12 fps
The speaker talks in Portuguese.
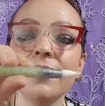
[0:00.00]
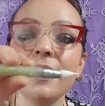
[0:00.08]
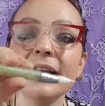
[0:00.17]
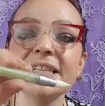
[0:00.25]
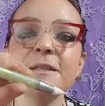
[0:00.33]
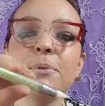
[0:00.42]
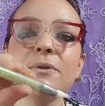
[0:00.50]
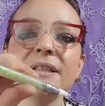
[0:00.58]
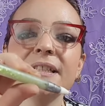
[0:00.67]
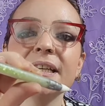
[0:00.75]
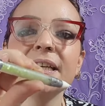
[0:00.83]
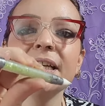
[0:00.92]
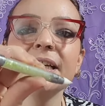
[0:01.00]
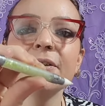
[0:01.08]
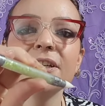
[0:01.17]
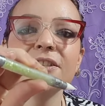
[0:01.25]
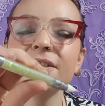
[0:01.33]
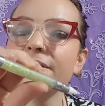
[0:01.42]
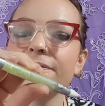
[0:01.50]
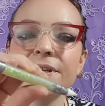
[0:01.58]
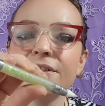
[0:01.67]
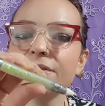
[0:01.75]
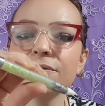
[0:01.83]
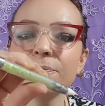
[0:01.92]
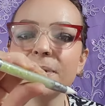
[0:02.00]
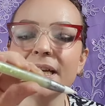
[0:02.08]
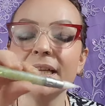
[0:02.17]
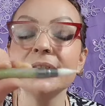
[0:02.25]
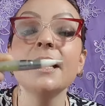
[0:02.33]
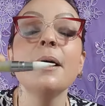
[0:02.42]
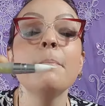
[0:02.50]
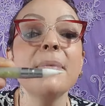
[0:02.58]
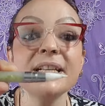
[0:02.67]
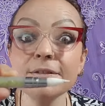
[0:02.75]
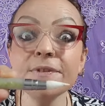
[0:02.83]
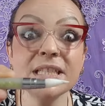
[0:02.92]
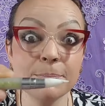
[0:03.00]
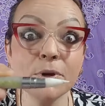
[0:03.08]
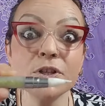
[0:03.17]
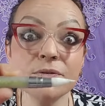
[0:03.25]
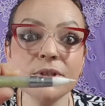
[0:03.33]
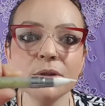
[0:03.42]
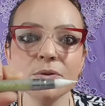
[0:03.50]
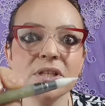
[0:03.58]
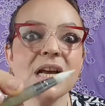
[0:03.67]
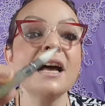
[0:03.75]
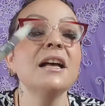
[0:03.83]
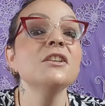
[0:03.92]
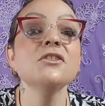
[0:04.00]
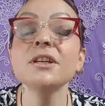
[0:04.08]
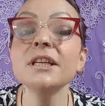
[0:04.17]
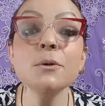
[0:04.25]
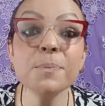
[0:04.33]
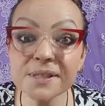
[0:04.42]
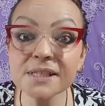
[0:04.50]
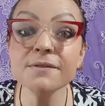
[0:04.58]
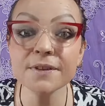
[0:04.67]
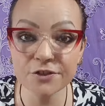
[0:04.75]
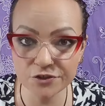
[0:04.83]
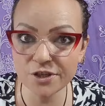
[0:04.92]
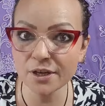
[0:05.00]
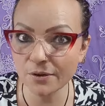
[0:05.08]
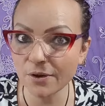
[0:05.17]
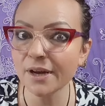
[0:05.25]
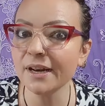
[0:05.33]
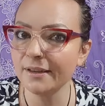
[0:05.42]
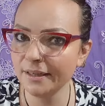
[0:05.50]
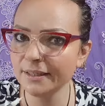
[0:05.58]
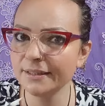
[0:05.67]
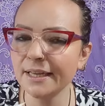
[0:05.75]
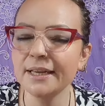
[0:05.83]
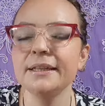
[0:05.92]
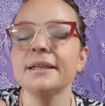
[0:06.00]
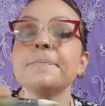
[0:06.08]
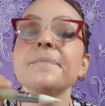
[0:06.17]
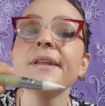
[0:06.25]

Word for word: Essas pontas aqui que eu acho que são enfeite, eu não uso pra nada. Mas enfim, você pode vir a usar, só que não precisa investir agora, entenda.